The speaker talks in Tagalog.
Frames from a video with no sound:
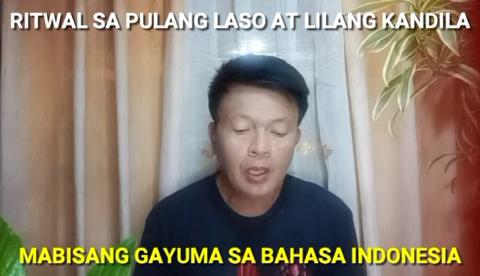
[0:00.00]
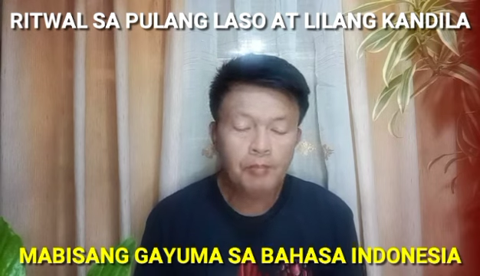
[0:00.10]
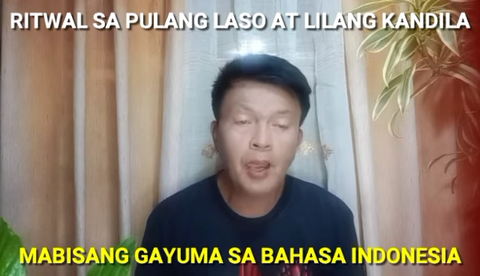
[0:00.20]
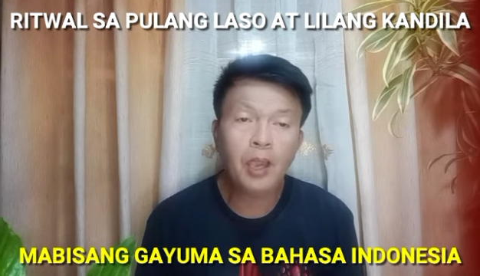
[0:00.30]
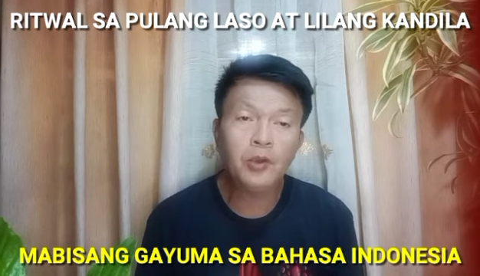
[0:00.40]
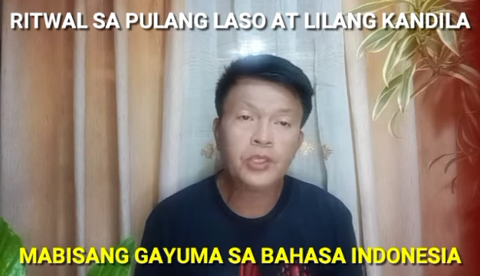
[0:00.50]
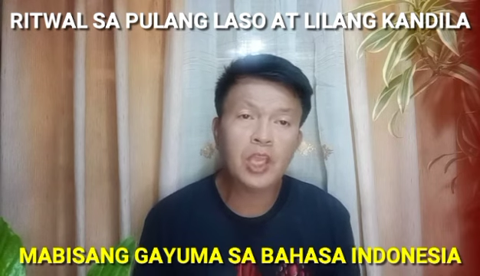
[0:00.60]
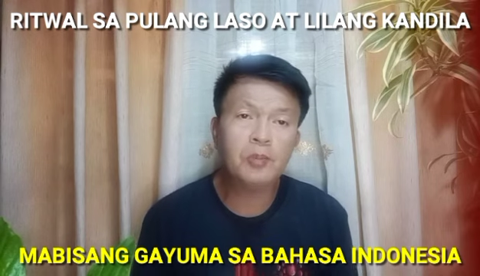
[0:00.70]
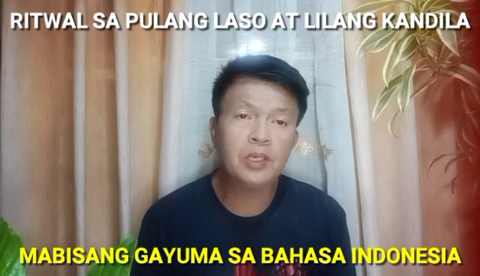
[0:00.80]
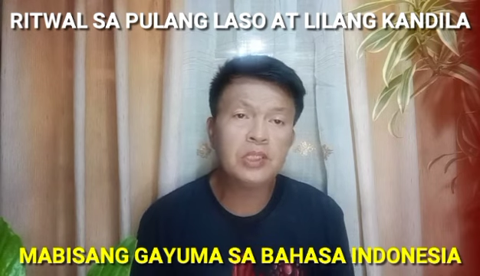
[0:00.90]
Bago
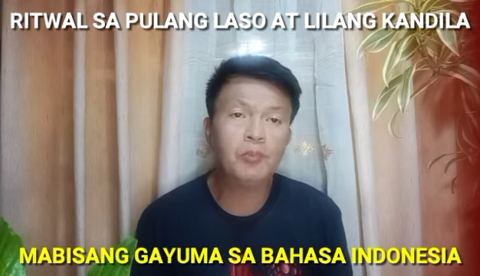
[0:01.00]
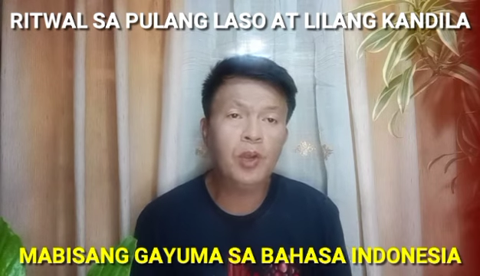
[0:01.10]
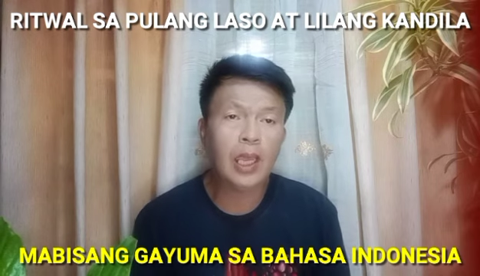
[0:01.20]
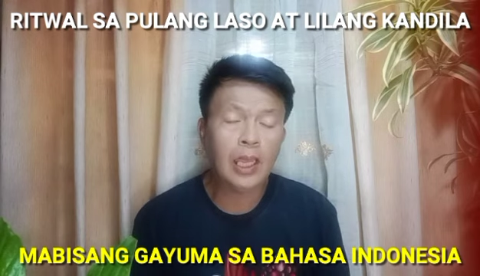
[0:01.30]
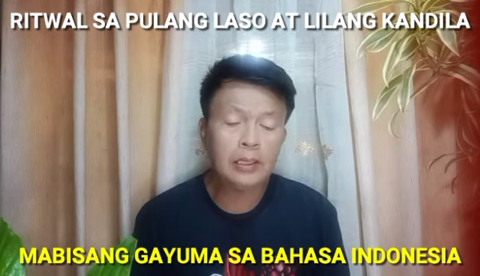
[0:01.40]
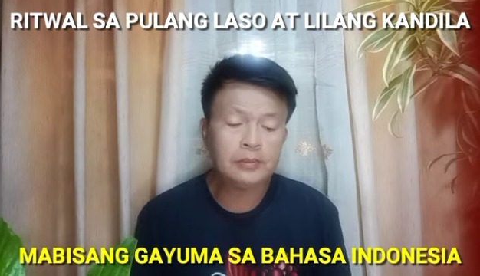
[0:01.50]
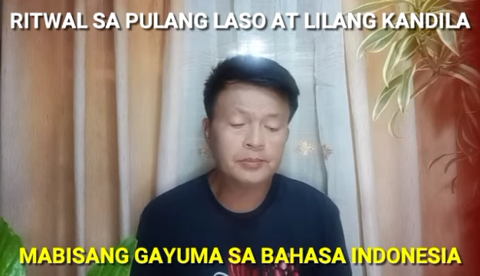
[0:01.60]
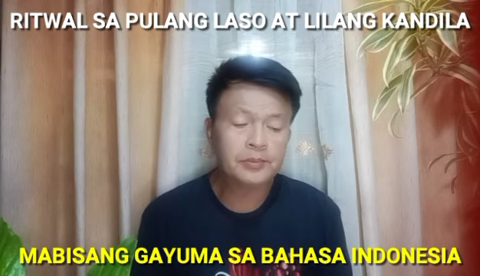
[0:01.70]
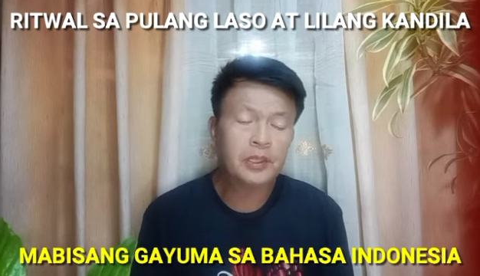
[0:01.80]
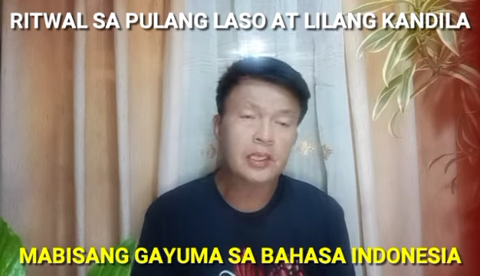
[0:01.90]
tayo magsimula,
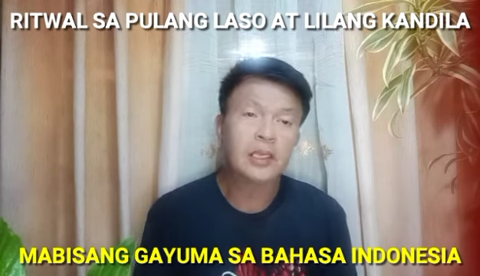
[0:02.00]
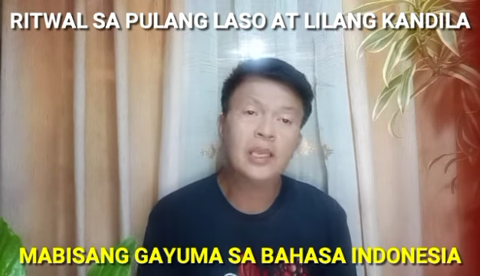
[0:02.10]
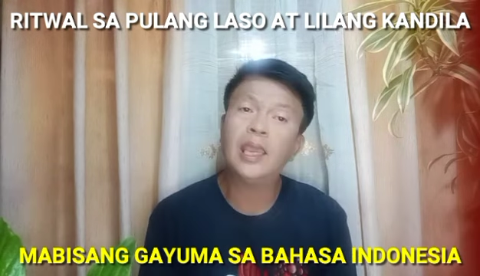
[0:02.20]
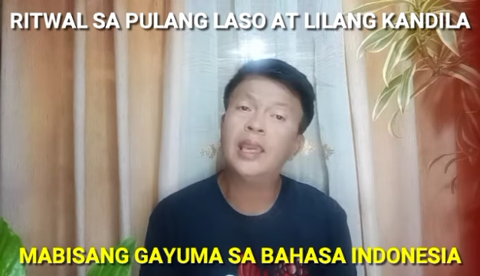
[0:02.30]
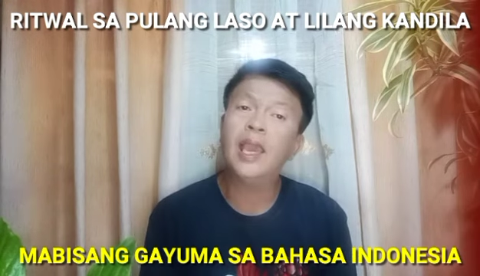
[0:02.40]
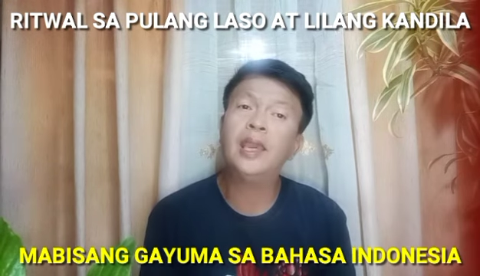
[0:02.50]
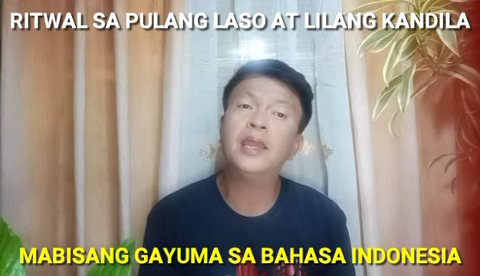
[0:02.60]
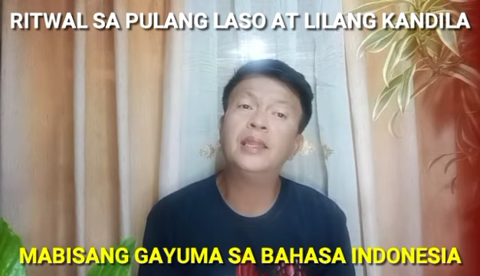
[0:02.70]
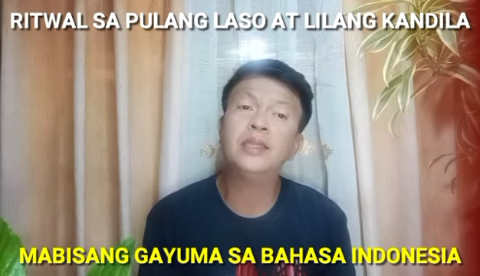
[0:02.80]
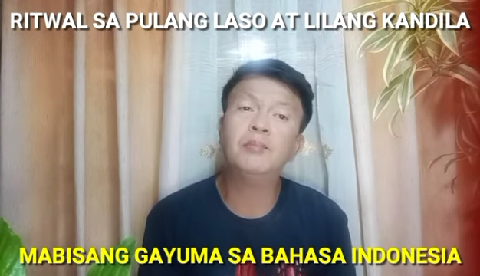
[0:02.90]
kailangan
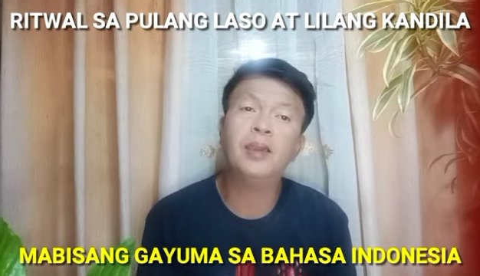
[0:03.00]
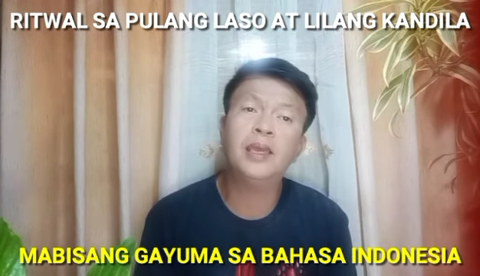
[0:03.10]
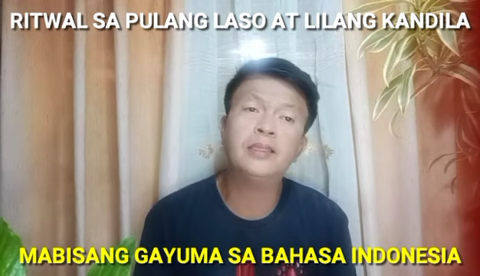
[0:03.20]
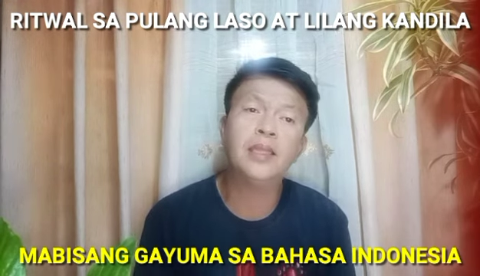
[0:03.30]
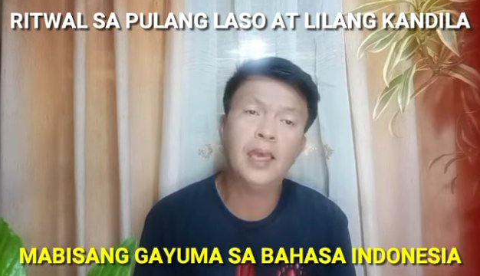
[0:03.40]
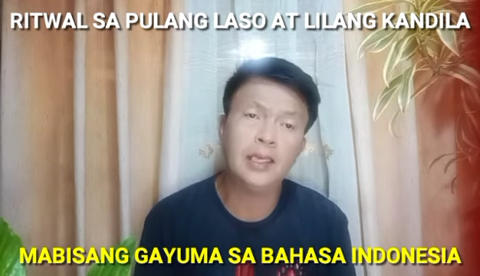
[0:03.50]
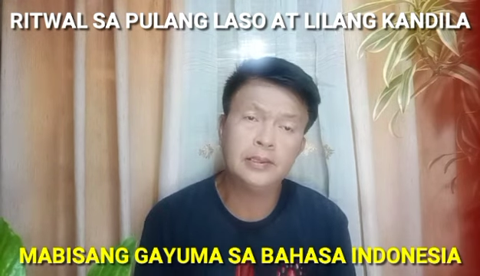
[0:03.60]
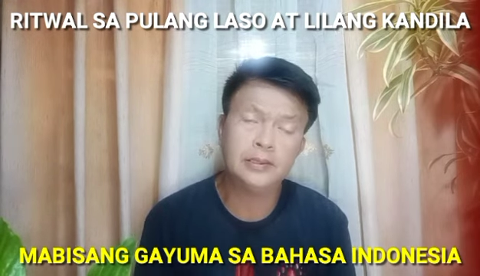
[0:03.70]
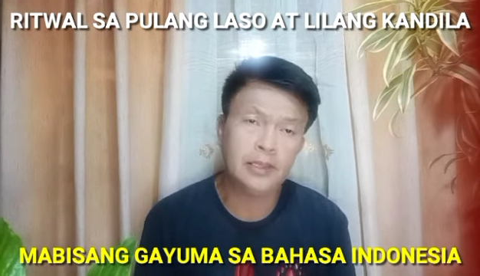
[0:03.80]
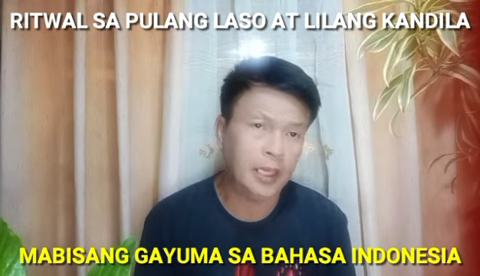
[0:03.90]
nating maghanda
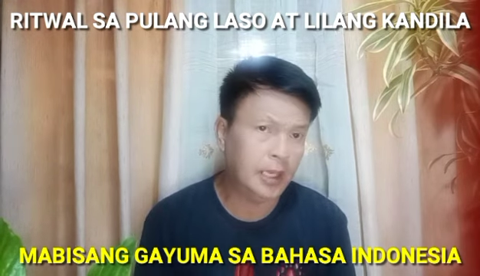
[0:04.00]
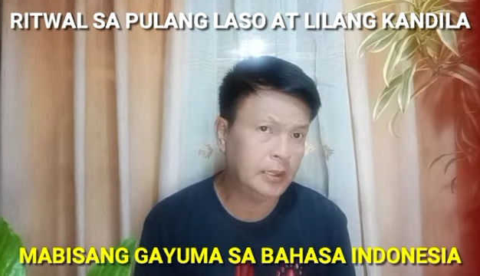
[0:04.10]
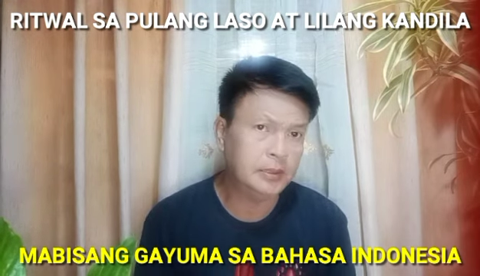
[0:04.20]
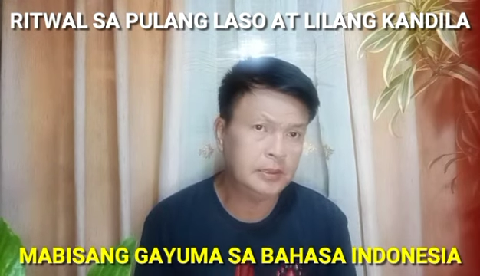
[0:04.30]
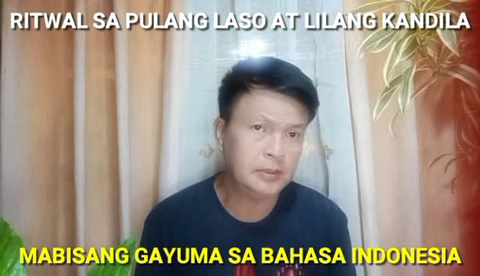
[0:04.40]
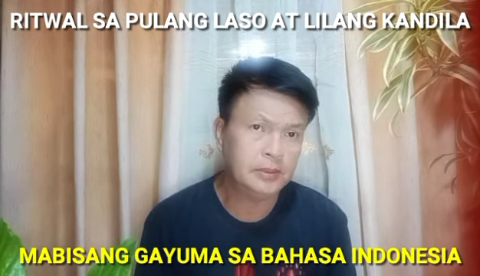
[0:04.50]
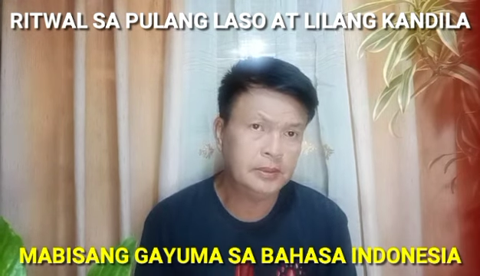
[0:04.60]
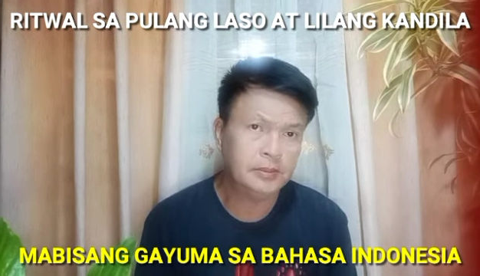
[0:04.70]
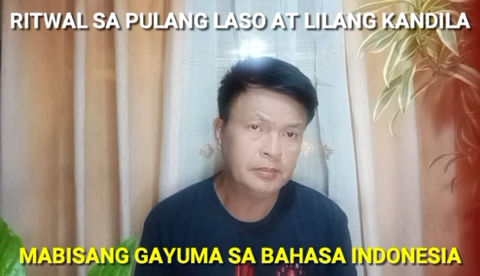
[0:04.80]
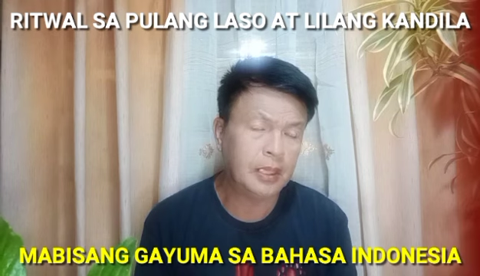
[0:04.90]
ng
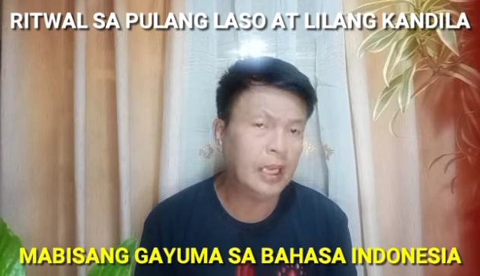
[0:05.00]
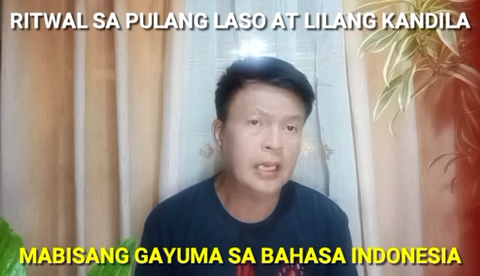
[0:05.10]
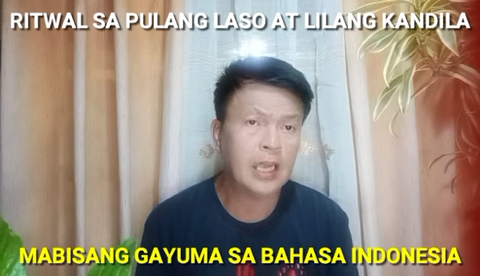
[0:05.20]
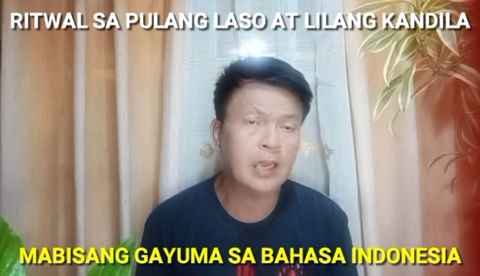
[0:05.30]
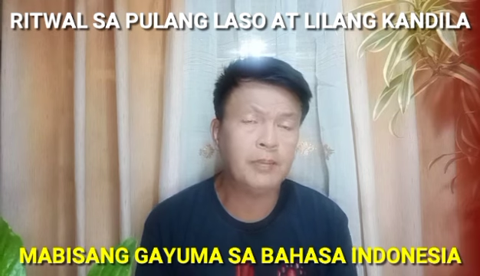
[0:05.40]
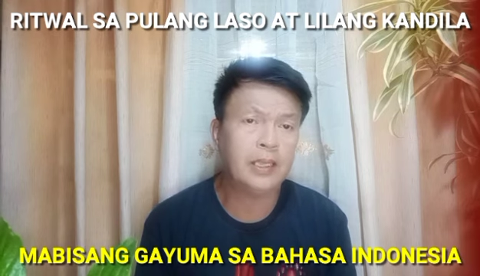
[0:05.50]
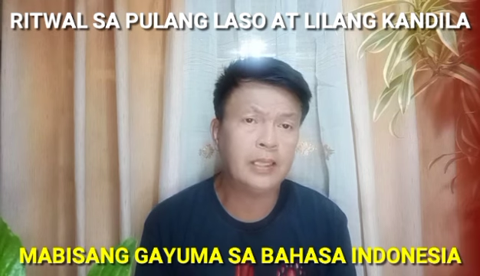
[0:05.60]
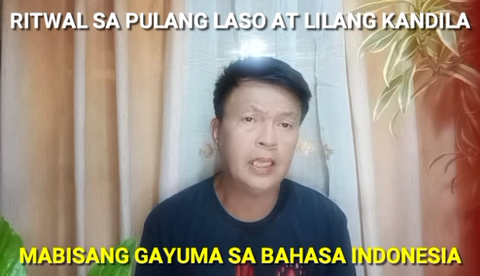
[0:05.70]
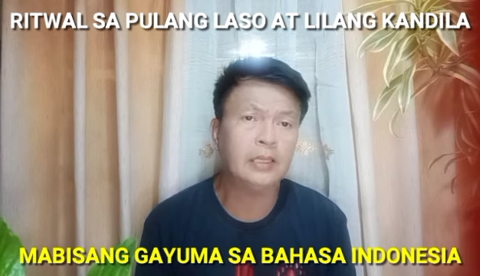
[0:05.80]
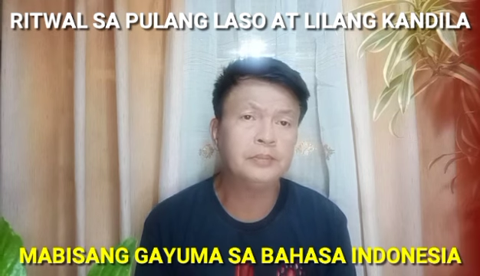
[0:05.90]
mga
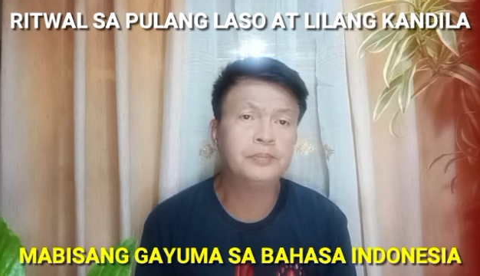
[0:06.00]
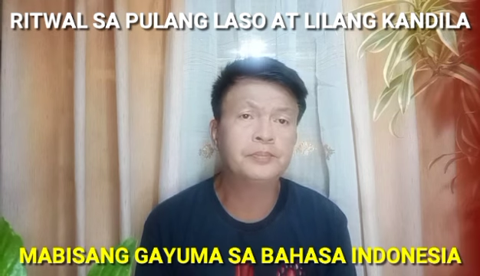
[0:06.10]
gagamitin